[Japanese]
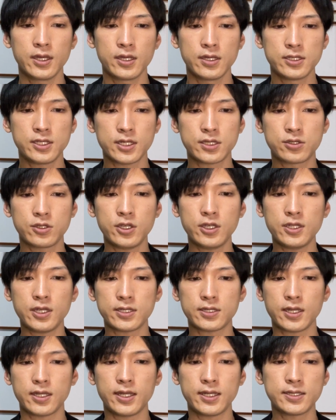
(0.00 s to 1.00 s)
じゃあ次にで
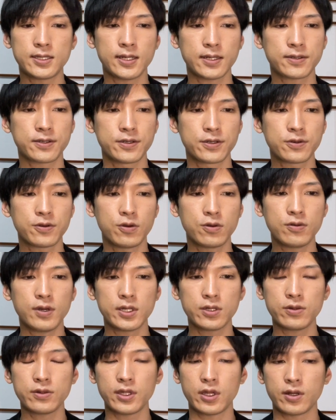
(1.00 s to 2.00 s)
すね、ナスダック、ここは
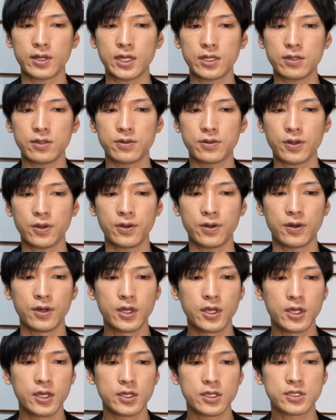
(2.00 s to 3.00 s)
どうなのかっていうと、
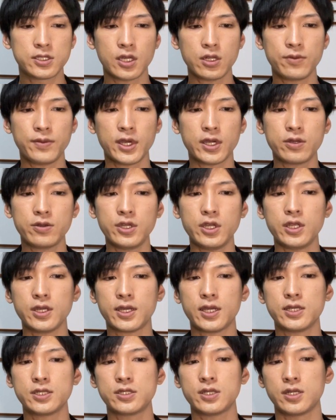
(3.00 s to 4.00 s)
下の マックディー に
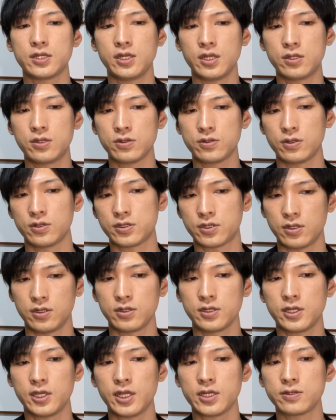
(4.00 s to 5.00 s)
関してはデッドクロス、
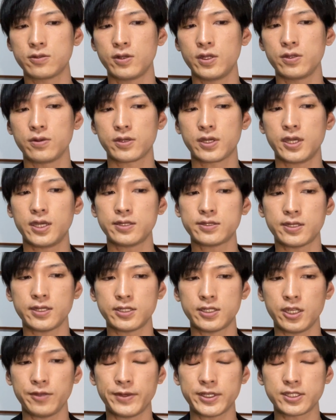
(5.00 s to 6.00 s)
下落トレンドを形成し
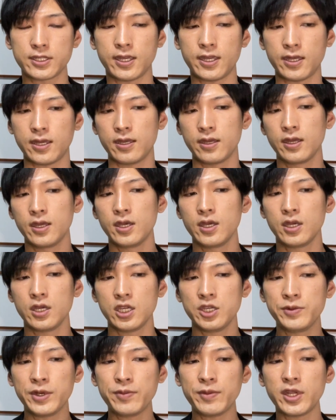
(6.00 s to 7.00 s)
ていまして、
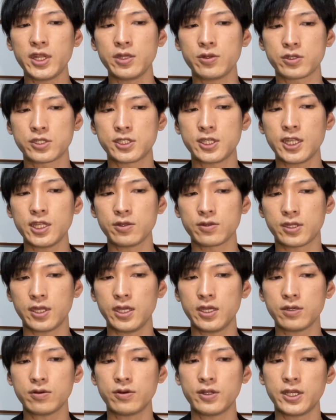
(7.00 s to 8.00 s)
今までの下への
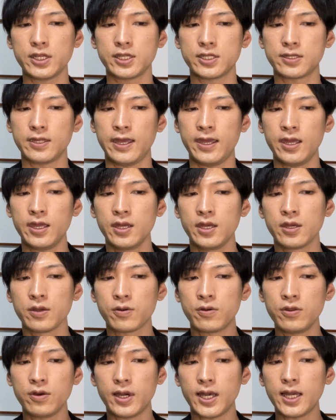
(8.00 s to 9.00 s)
抵抗ラインですね、
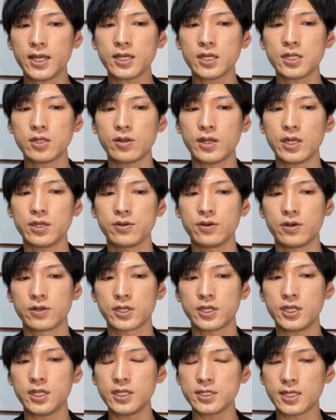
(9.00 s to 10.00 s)
この赤のラインを
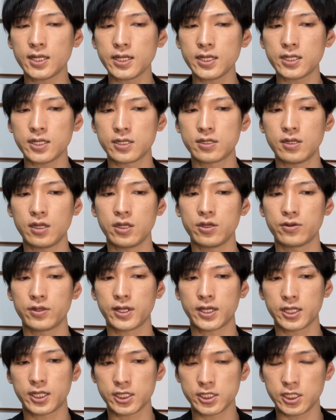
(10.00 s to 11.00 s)
切り下げてきているような
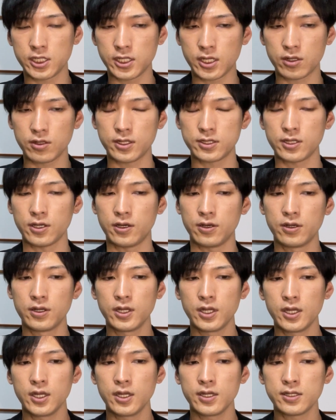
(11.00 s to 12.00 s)
形になるんですよ。
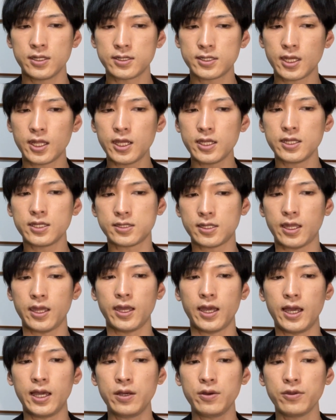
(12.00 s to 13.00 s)
で、さらにですね、
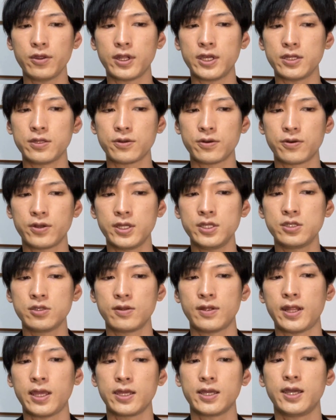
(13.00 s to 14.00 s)
青のラインとオレンジ
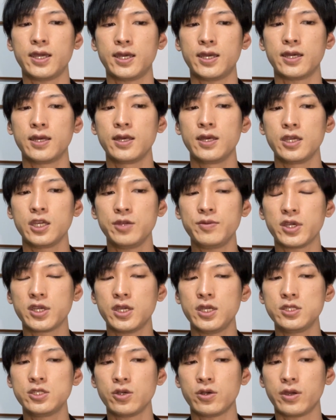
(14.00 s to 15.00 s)
のラインが、今
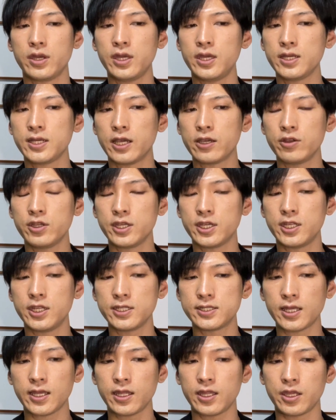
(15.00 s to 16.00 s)
現状鋭角に切り
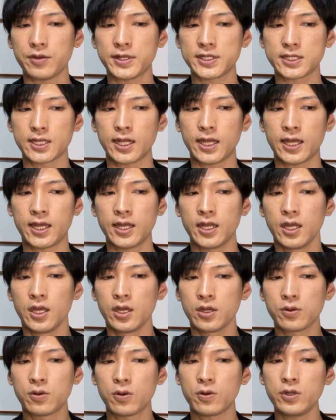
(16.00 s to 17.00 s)
下げていますから、
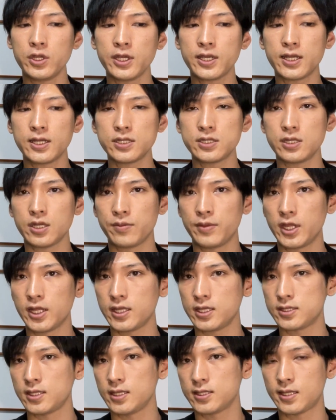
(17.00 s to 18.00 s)
ここに関してはまだで
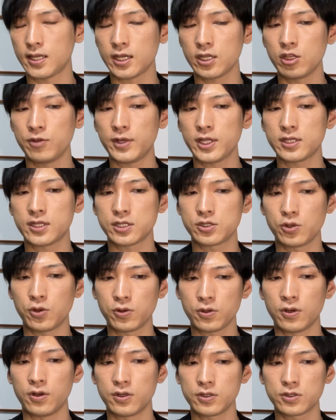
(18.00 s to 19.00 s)
すね、下げ止まった兆
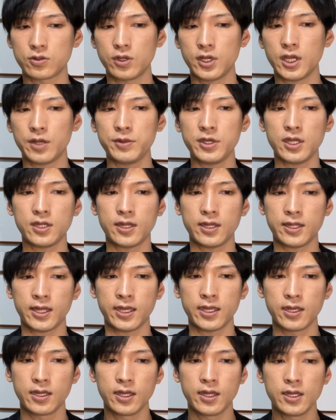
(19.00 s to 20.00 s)
候、それが見えていな
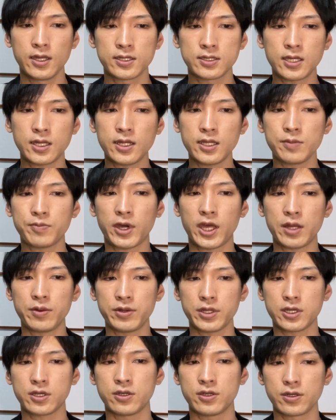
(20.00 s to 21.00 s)
い。さらに
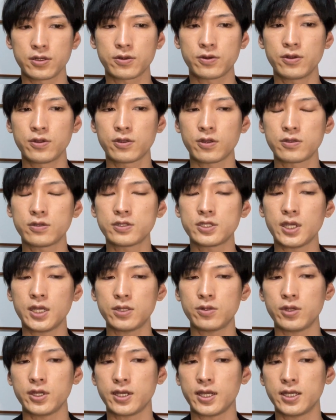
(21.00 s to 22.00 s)
パラオリック、この
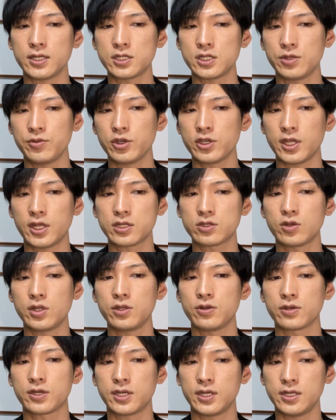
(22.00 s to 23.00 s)
ドットチャートに関しても下落
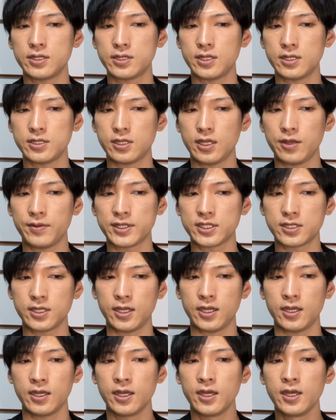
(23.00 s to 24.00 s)
トレンドを形成しています
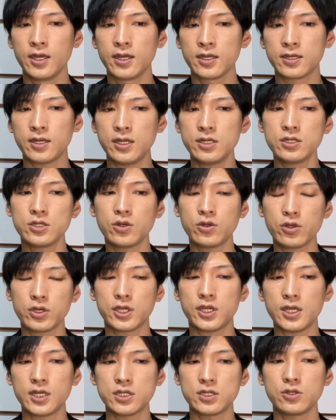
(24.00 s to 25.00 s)
し、現状の冷
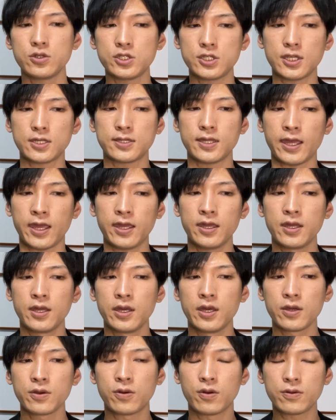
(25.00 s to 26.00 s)
やしの位置ですね、
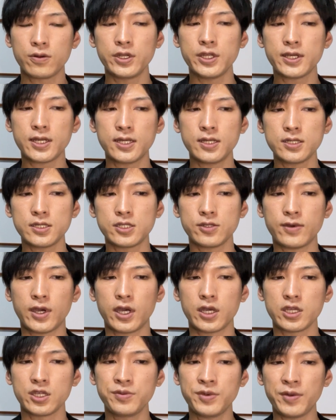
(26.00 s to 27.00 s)
ここに関して
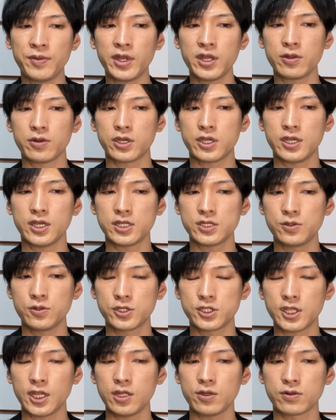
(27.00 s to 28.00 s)
は、今までの冷やしの
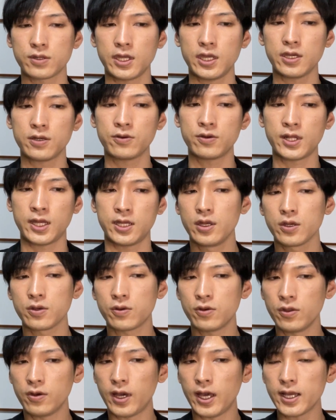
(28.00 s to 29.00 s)
下での抵抗ライン、
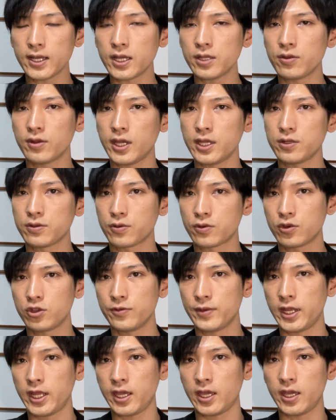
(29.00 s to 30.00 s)
この赤のラインのところ
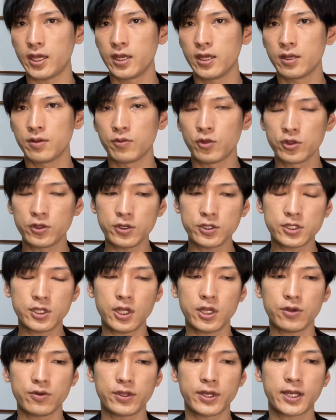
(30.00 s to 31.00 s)
まで戻してい
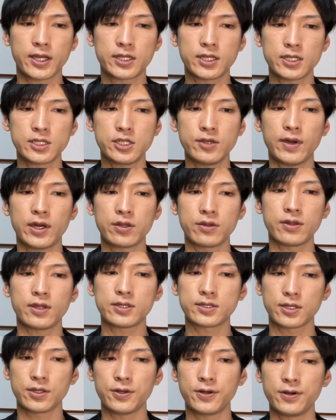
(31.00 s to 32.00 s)
るような形ではあるんで
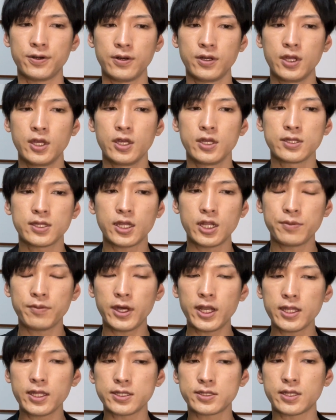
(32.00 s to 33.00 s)
すけど、ただま
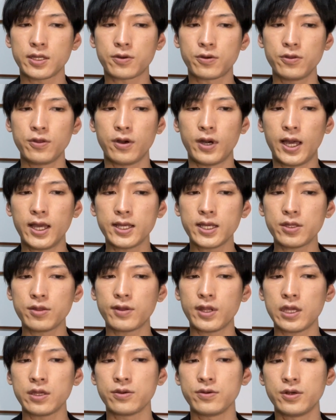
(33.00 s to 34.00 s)
だですね、この赤の
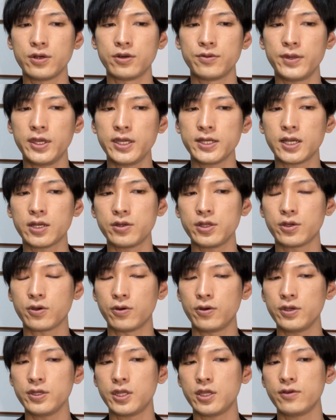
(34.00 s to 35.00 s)
ラインを明確に
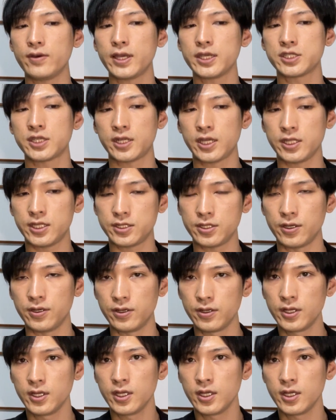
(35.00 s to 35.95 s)
超えているわけじゃないんですよ。